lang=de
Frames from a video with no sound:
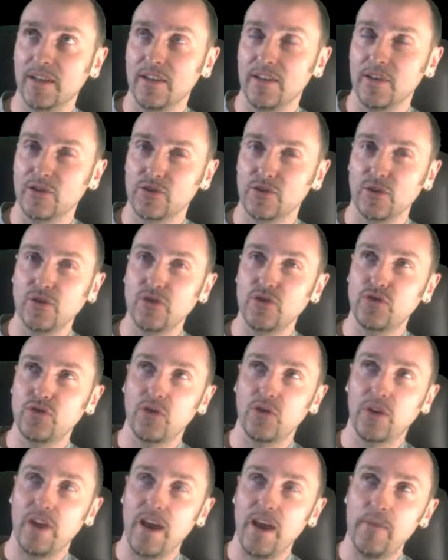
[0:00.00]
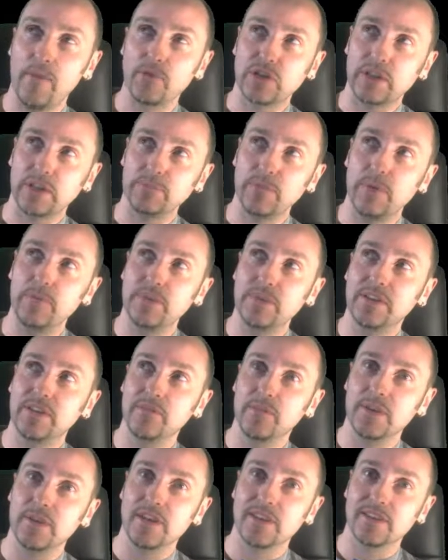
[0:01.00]
Ist schon ein Stück her, aber ich hatte mal mit
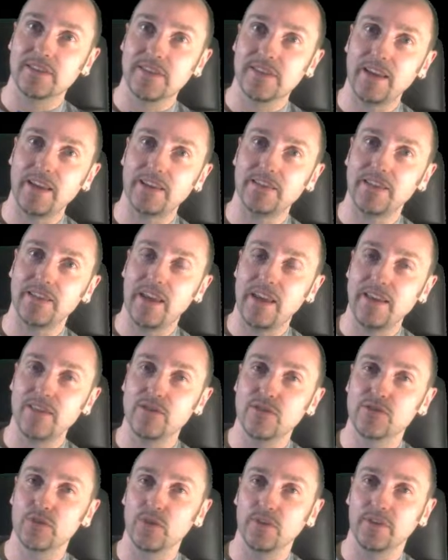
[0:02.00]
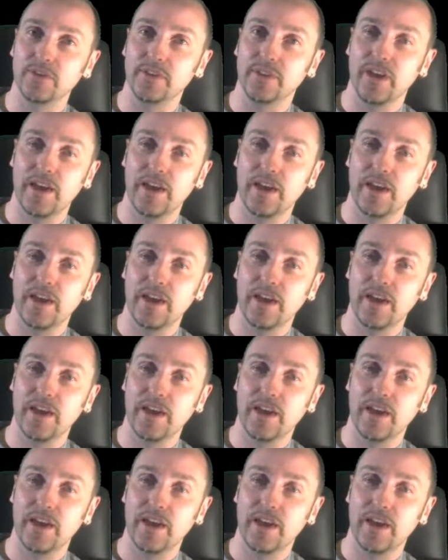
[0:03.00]
dem IS-6 e eine ähnliche Runde,